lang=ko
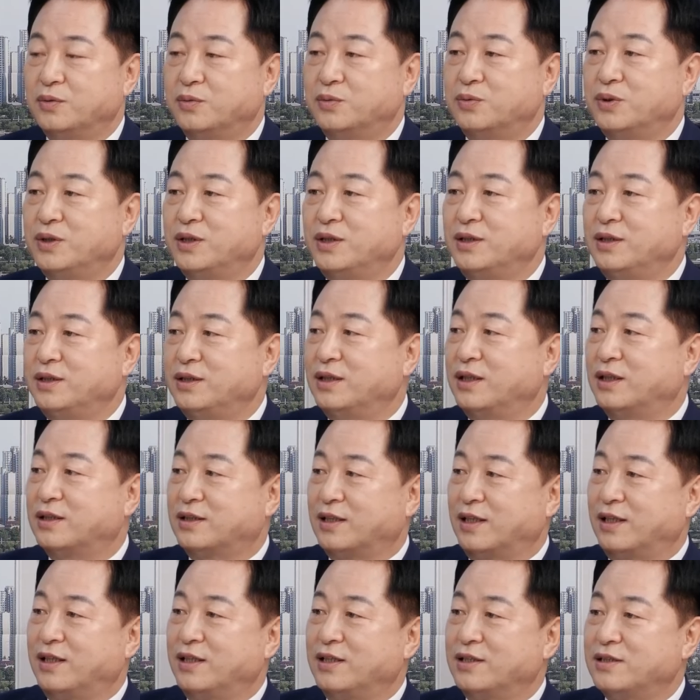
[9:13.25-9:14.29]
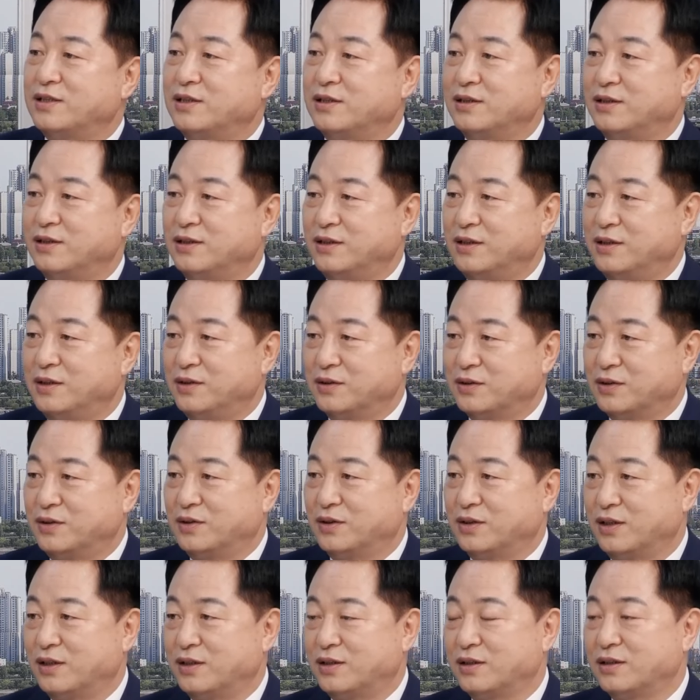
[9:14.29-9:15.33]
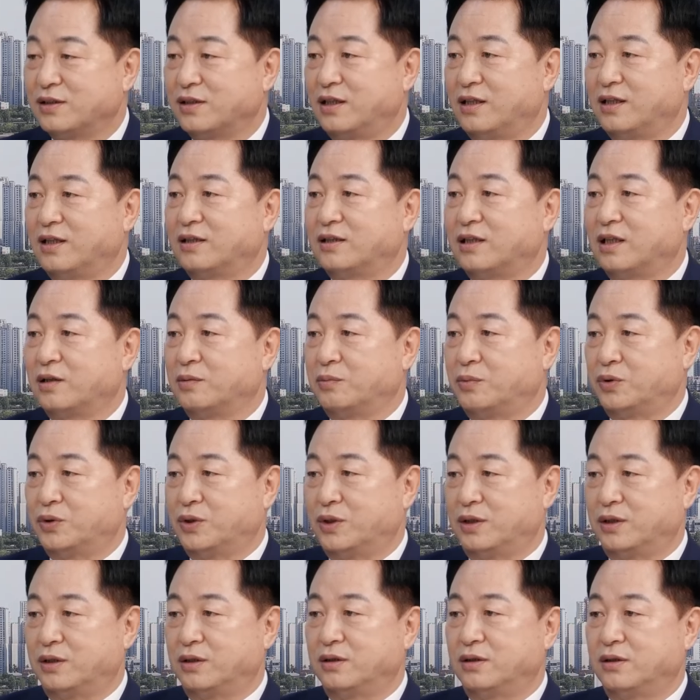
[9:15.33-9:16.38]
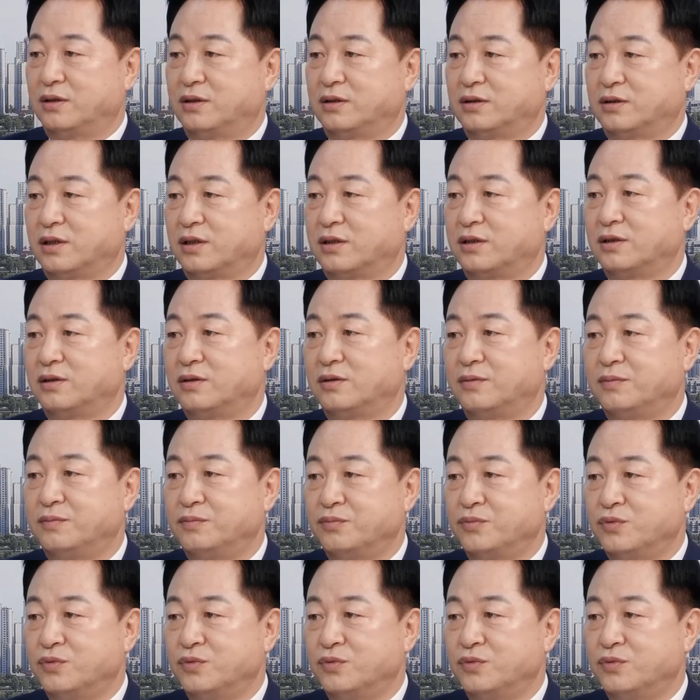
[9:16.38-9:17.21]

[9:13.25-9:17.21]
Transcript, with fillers: 우리가 잘해서 그렇게 성과를 냈다기보다는 어쨌든